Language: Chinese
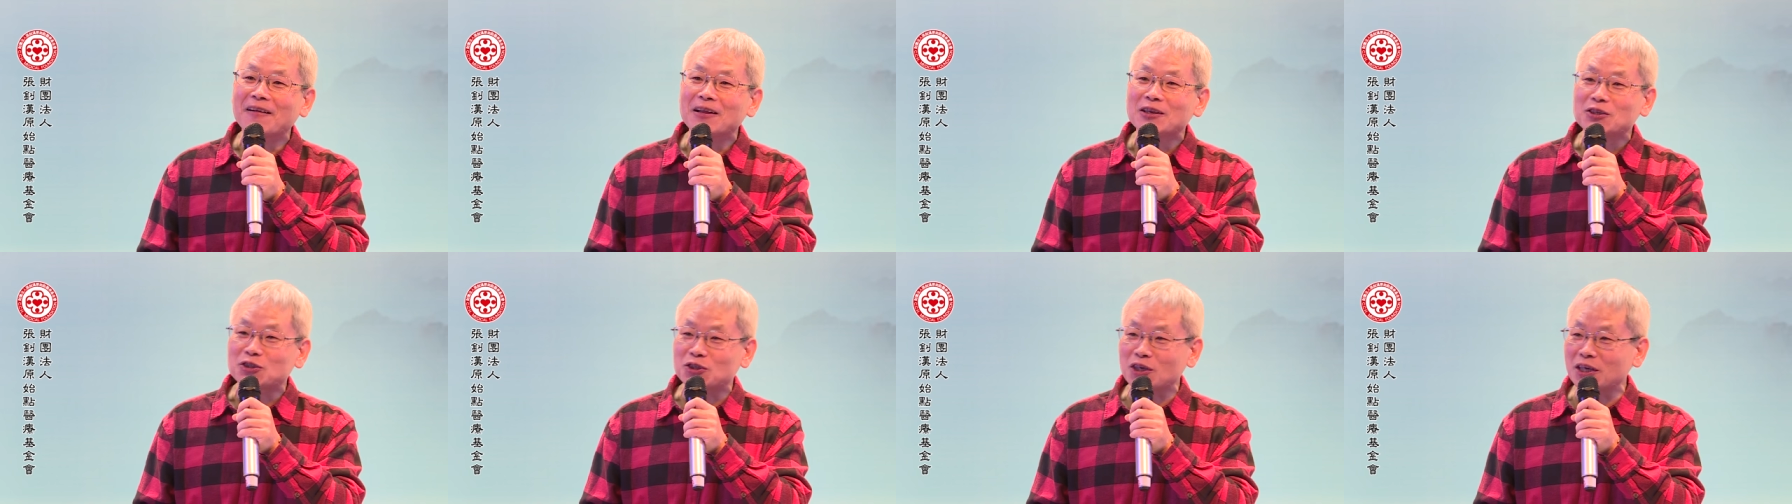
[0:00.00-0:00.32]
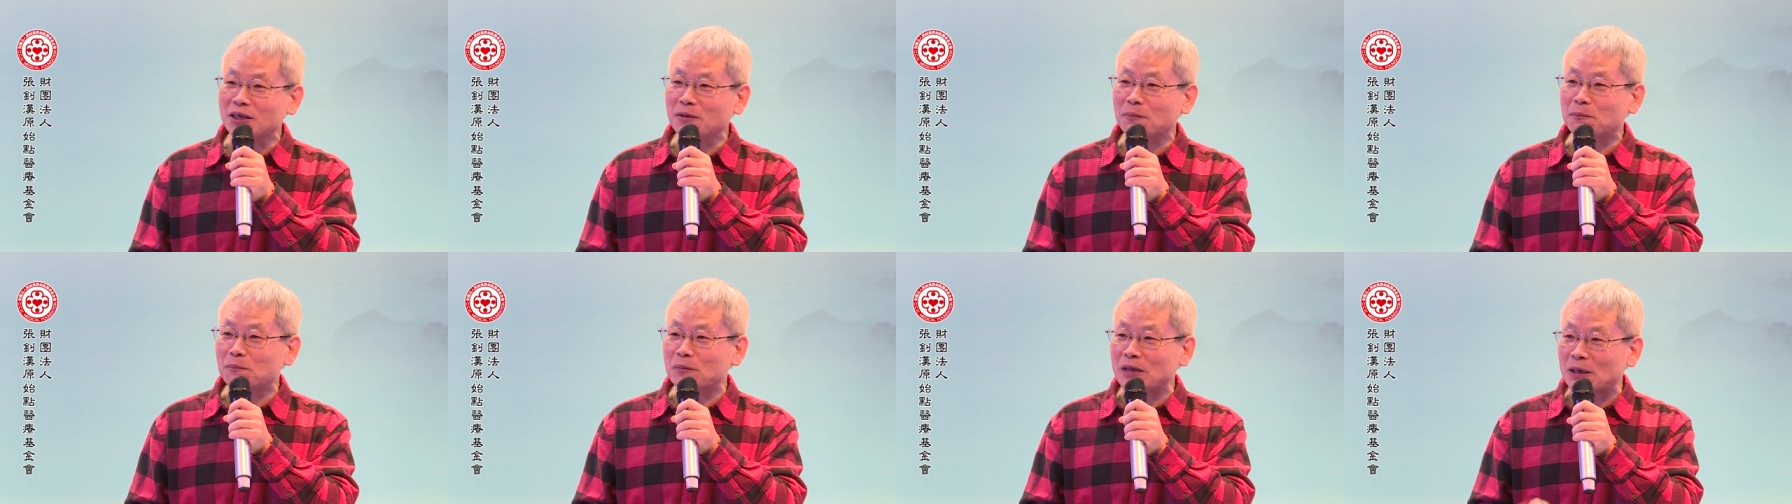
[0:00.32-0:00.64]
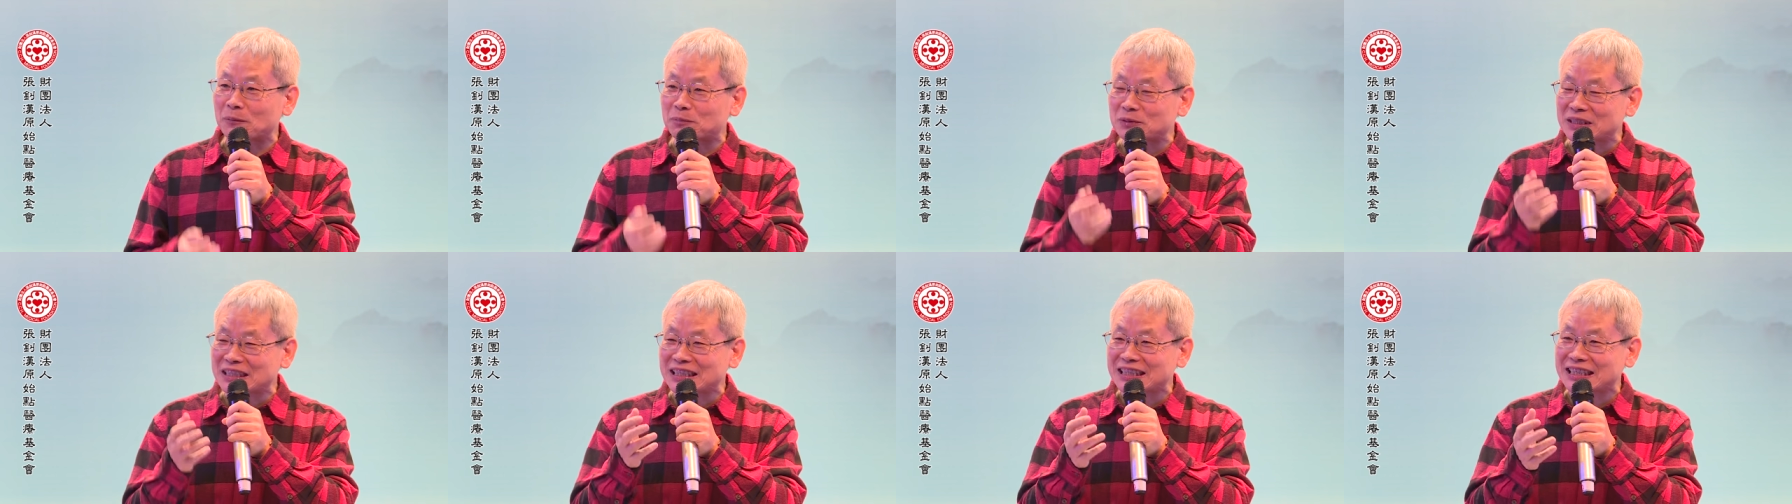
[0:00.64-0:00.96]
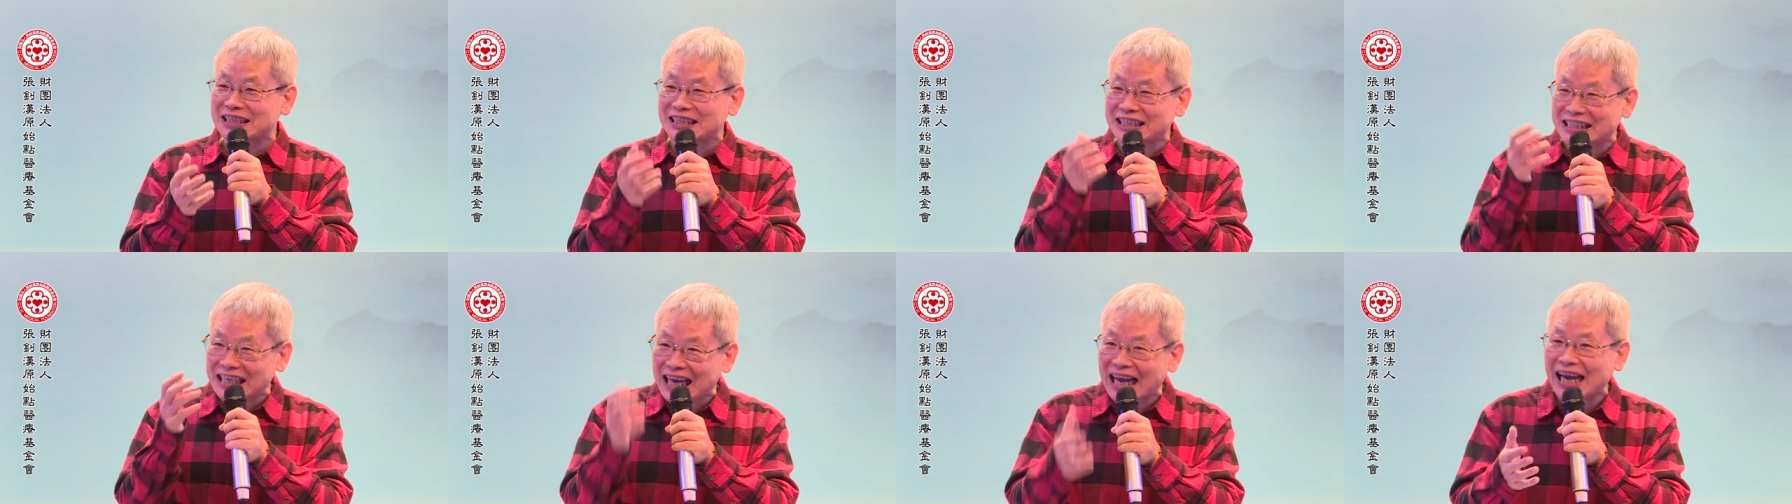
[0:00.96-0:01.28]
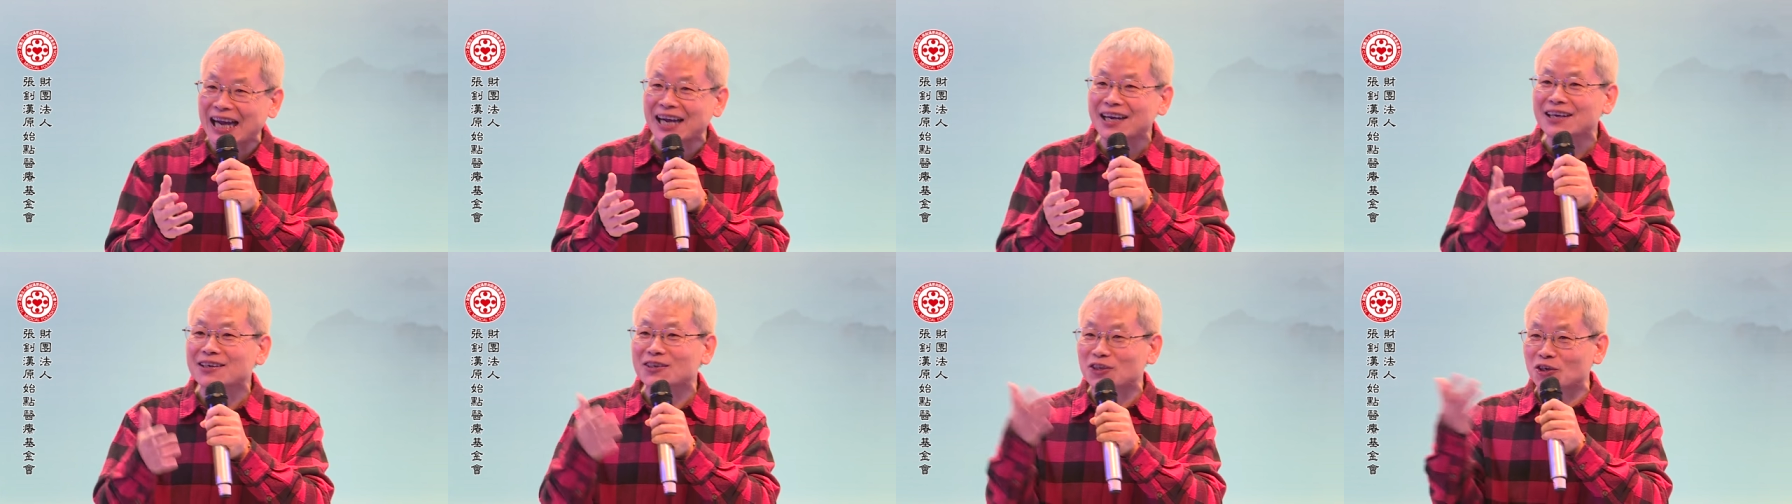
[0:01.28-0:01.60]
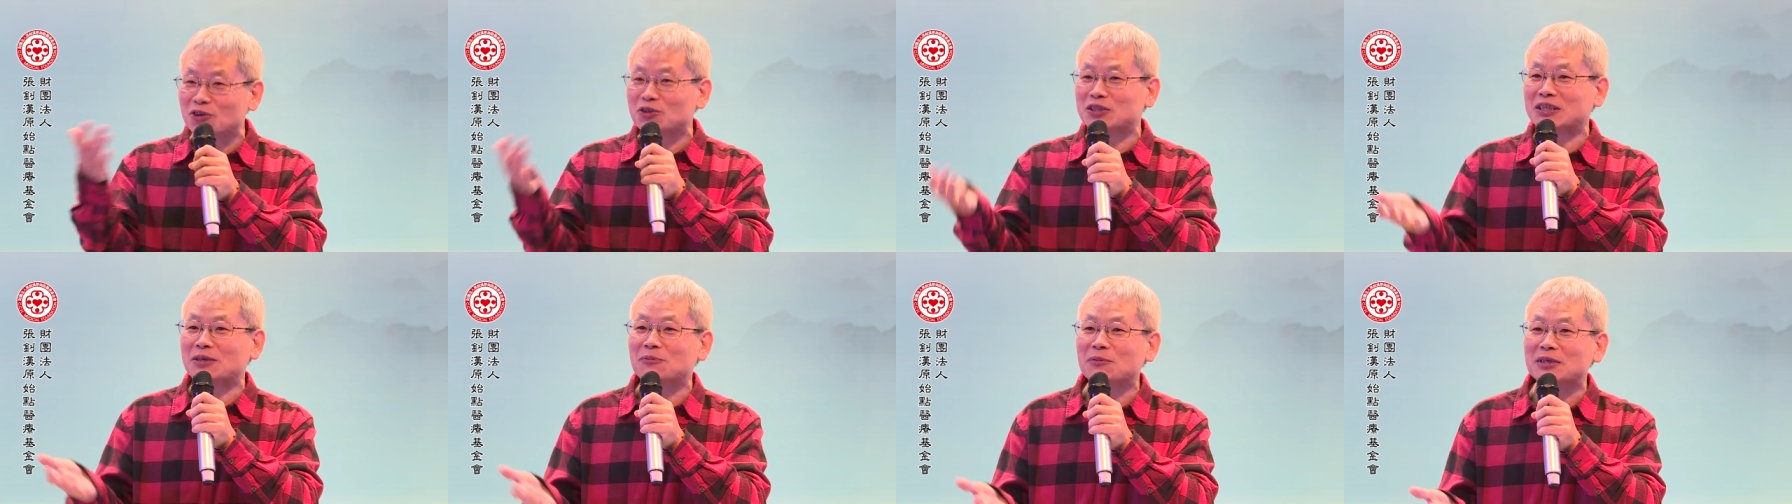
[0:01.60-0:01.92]
所以也不是姜
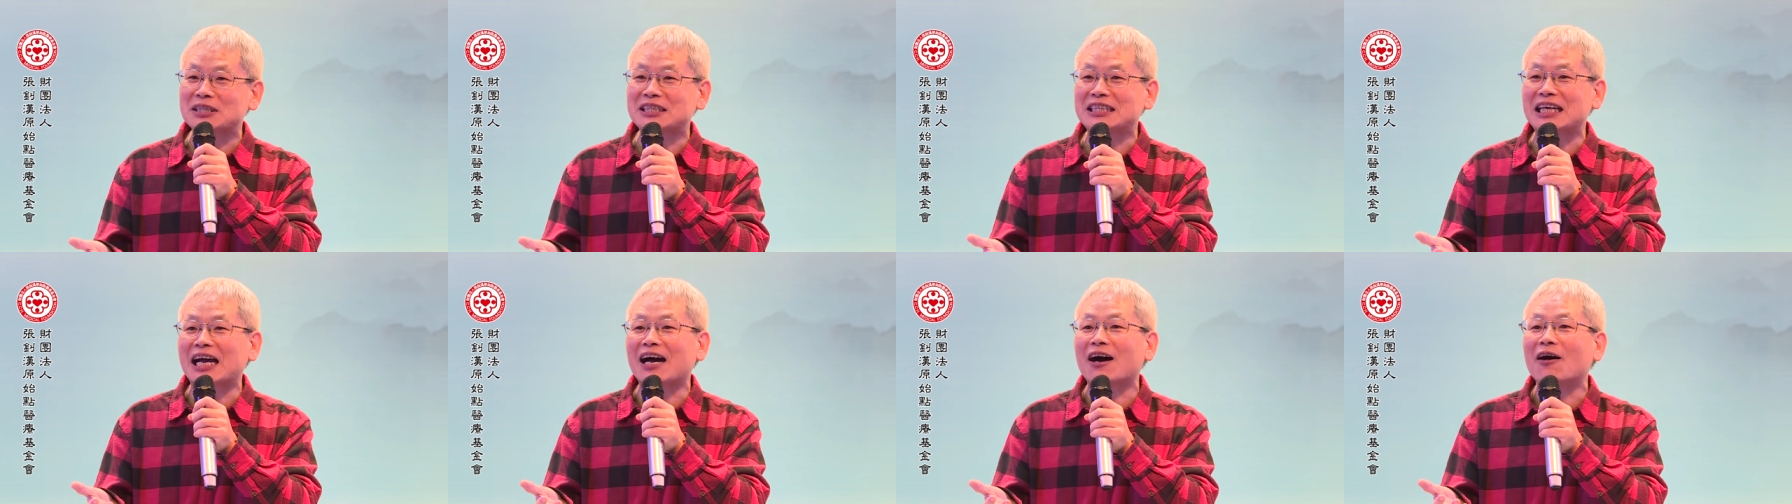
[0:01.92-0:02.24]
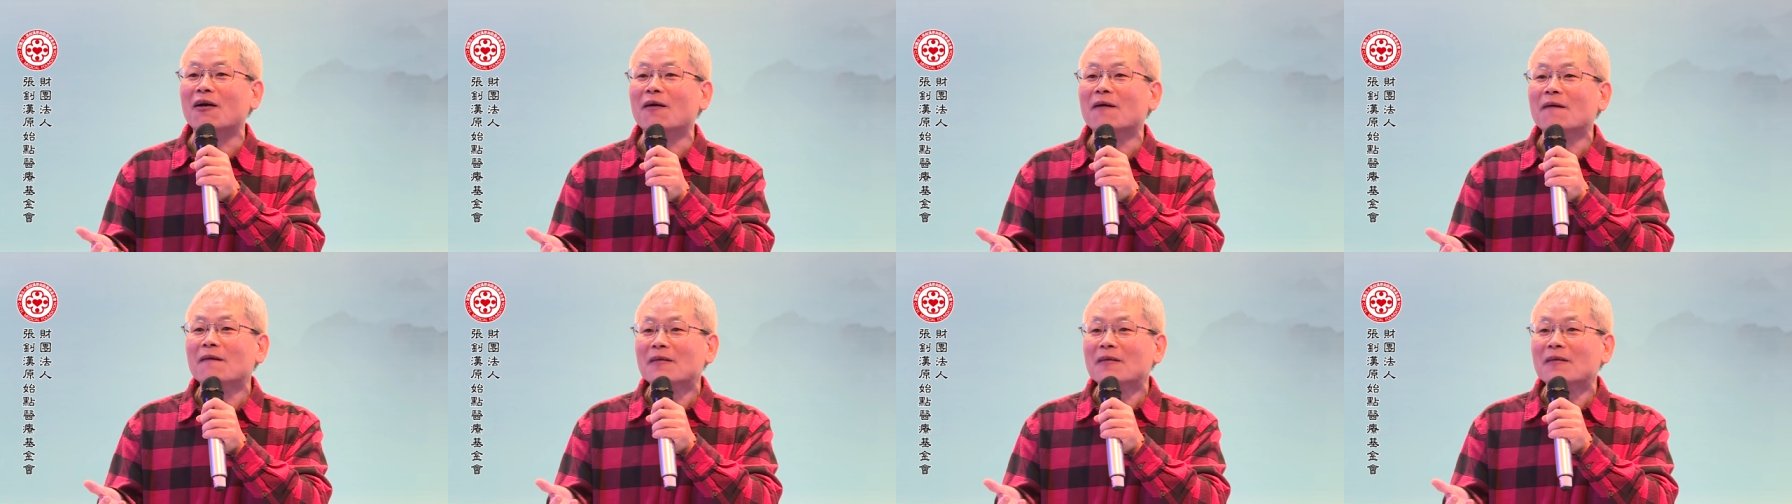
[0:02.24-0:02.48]
有什么效，